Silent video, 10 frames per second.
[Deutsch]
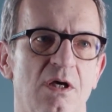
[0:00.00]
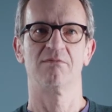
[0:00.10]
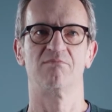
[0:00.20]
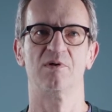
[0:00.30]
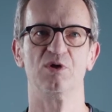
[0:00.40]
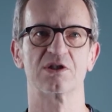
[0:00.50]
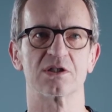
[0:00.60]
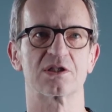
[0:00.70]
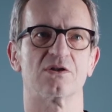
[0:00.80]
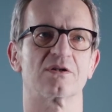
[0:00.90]
Man muss nur
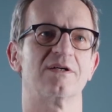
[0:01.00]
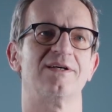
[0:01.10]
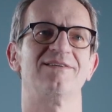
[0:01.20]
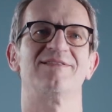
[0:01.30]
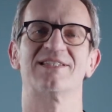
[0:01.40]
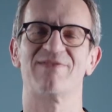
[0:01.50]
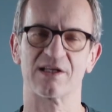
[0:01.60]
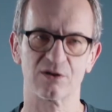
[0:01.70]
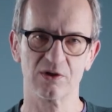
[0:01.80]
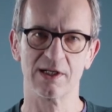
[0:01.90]
sagen, es war
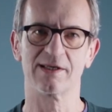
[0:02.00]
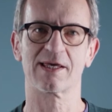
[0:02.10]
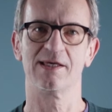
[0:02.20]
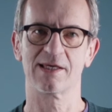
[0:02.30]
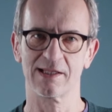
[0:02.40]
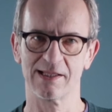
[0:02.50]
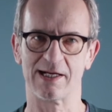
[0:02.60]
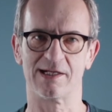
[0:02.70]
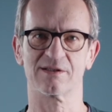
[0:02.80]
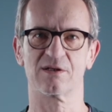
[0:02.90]
natürlich
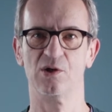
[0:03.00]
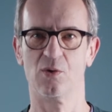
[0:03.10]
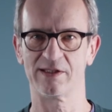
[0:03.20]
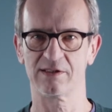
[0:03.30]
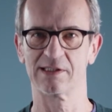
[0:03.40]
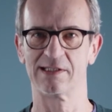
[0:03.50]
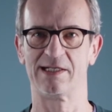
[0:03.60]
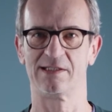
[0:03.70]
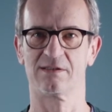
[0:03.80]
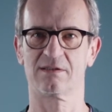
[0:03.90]
Griechenland,
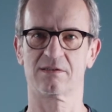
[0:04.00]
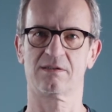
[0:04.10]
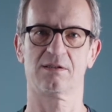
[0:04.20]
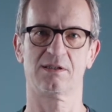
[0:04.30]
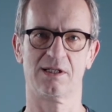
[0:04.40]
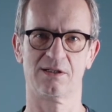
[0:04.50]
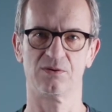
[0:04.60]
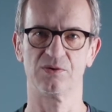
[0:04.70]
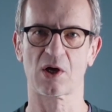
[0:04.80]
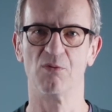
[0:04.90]
Nordirland äh,
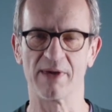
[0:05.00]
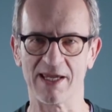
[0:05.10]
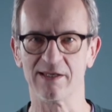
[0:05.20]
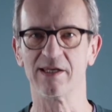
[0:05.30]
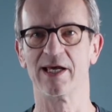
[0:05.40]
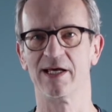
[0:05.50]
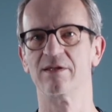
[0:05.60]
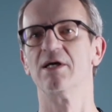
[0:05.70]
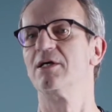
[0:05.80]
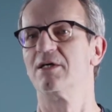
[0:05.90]
und Rumänien,